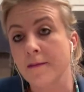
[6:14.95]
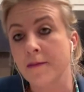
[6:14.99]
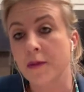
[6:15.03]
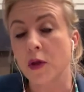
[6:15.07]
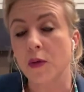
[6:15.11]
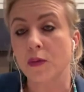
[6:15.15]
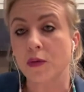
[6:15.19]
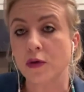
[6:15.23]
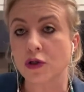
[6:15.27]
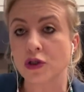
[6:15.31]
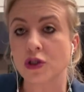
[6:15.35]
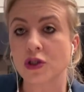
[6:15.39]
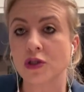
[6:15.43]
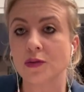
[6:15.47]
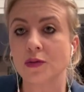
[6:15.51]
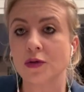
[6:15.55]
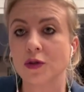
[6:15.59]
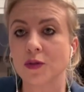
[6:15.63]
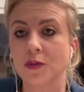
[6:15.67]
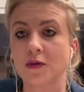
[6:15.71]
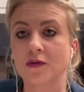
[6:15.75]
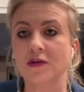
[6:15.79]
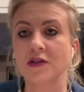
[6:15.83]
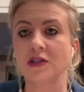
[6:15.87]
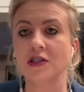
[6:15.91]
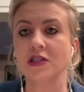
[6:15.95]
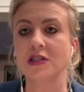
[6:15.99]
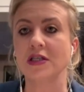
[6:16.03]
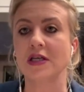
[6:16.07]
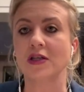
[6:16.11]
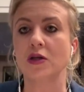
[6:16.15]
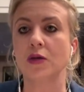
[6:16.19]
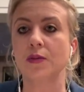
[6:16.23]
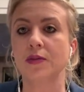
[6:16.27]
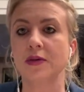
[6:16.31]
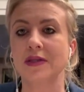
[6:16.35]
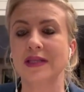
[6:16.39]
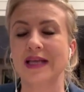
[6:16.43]
No proszę sobie odpowiedzieć
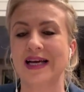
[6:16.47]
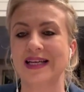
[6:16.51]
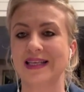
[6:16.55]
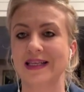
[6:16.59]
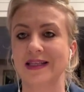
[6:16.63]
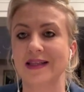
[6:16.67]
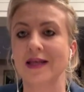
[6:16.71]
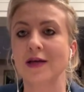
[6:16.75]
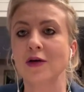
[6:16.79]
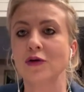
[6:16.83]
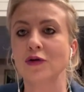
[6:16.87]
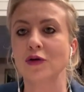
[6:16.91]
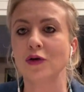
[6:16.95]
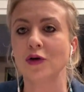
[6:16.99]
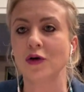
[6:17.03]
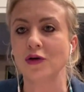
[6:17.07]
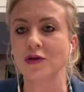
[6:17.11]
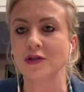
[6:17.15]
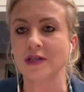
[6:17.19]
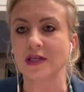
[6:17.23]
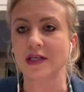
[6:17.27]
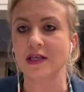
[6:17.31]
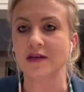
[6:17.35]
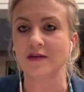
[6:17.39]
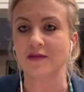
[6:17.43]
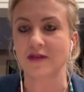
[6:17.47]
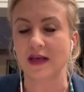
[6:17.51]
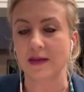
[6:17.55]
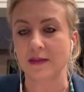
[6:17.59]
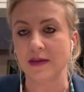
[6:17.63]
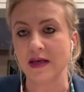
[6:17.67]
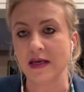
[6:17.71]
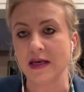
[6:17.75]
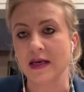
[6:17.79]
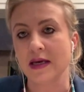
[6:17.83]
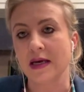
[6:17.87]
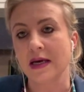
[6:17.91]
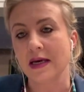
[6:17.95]
na to pytanie. Tego do końca nie
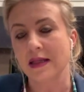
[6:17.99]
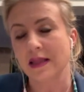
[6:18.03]
wiemy.